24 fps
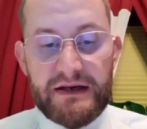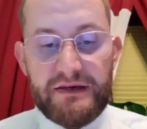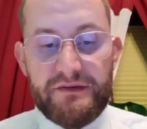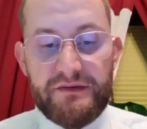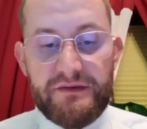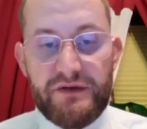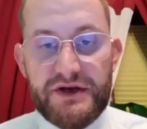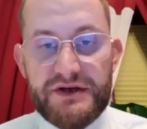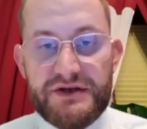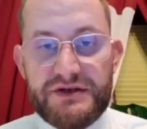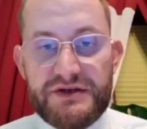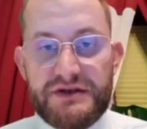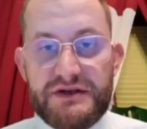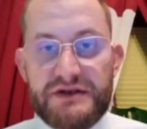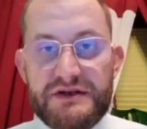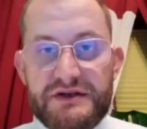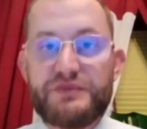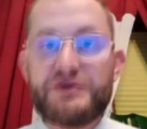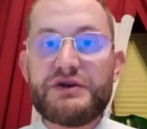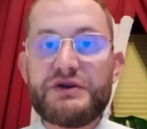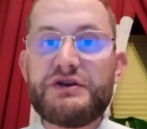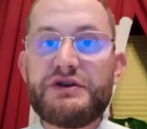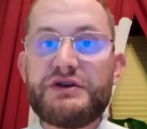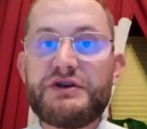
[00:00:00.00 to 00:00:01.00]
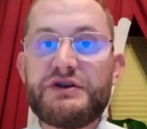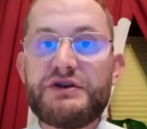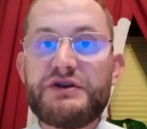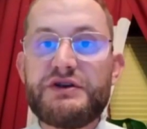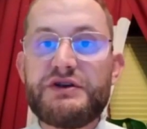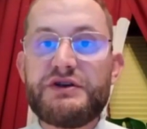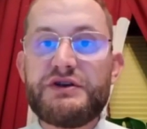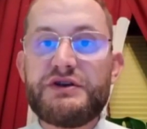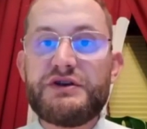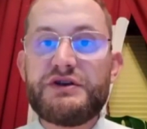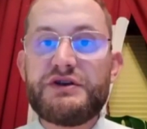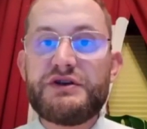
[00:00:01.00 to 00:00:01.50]
właśnie
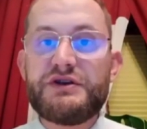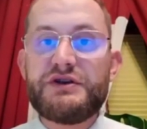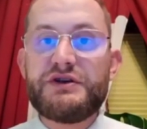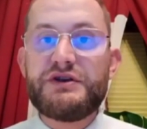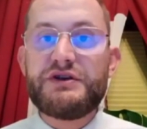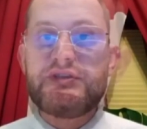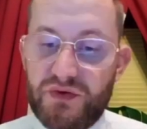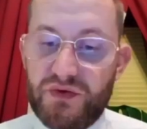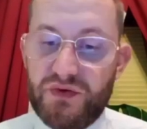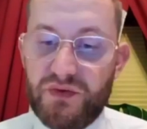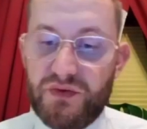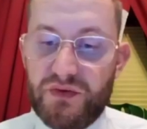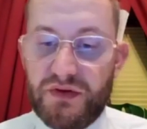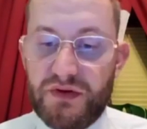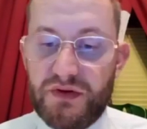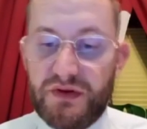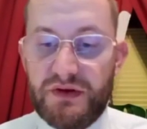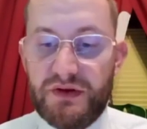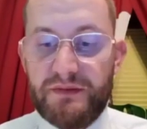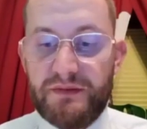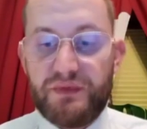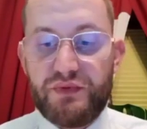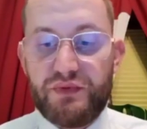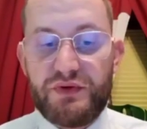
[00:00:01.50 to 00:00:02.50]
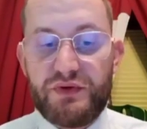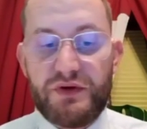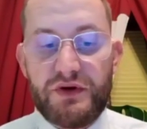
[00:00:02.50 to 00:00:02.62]
sprzeciwu wobec planowaniu e,